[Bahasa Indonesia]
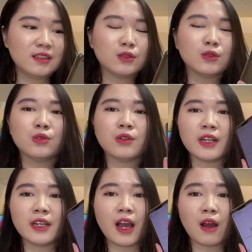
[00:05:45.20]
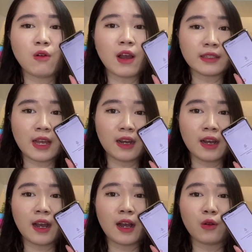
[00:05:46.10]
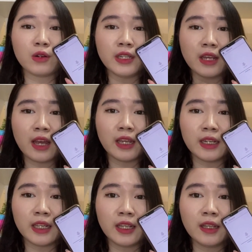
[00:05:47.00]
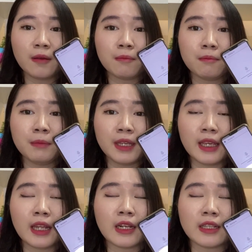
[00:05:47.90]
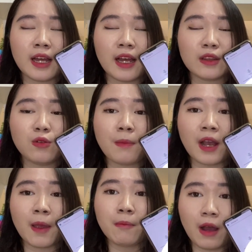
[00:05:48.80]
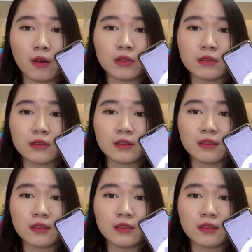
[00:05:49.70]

Jujur ini aku nggak nyangka kalau dia ini bikinnya tuh pakai mouse.